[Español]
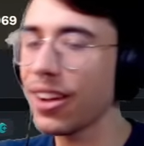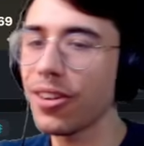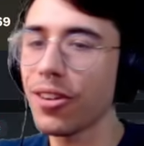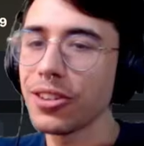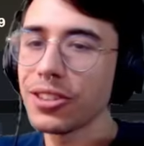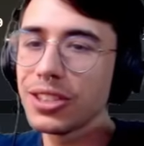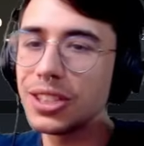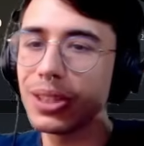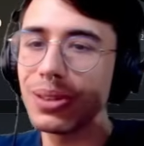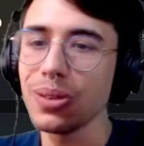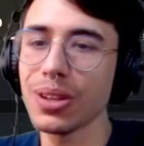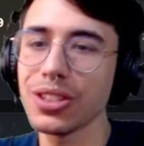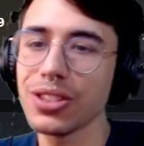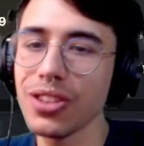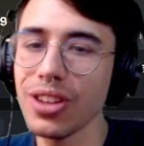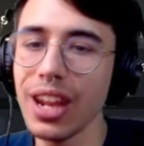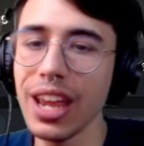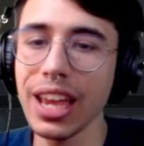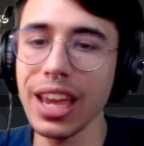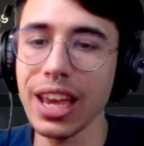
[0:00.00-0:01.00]
con
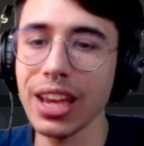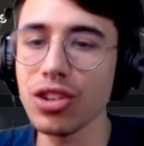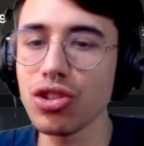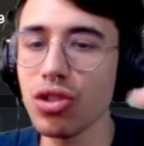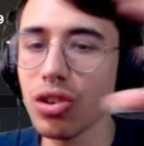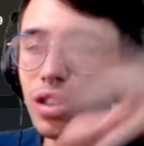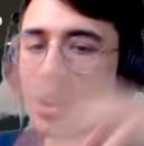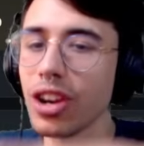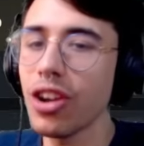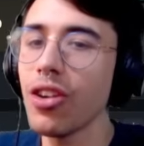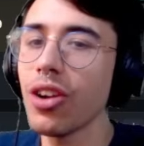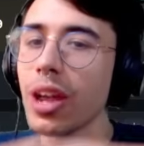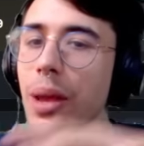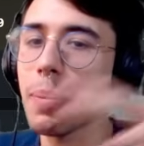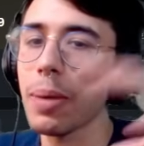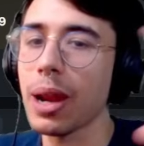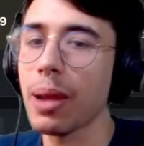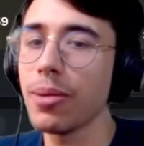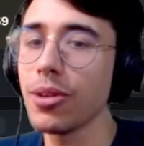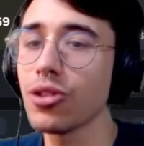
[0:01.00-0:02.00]
situaciones que yo creo que
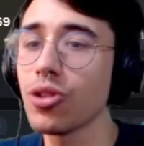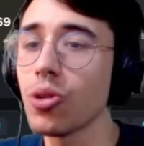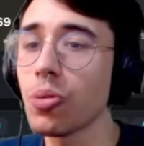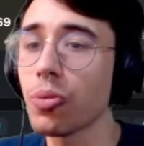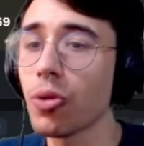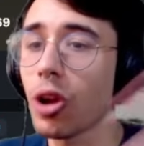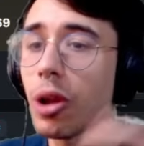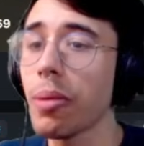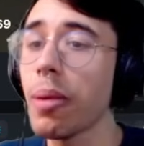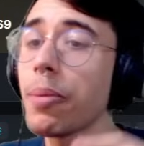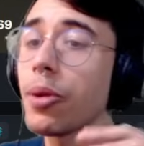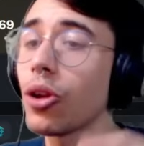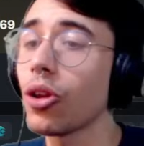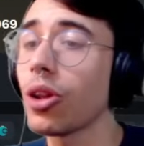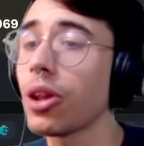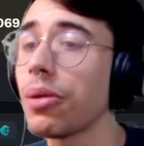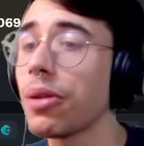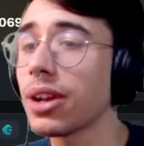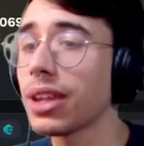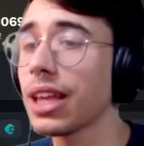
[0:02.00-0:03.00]
para mí son un problema, pero
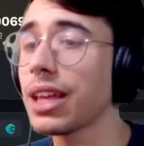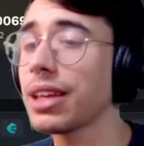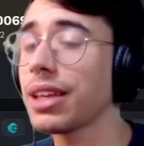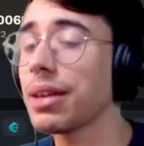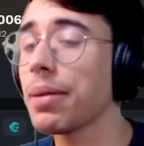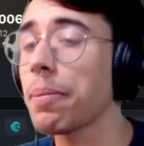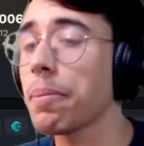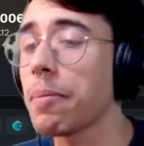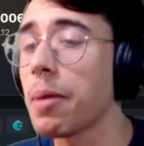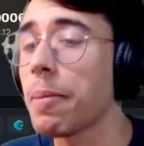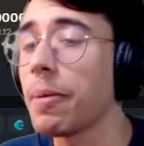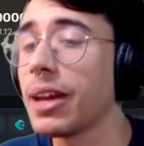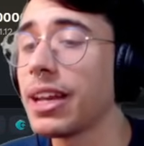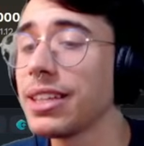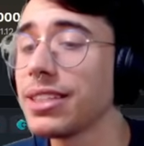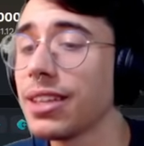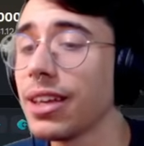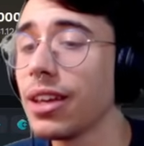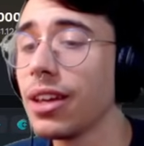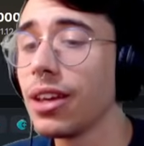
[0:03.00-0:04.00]
de verdad me
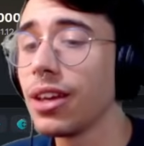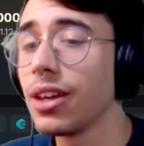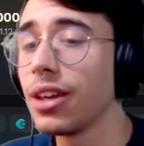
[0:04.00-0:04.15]
parece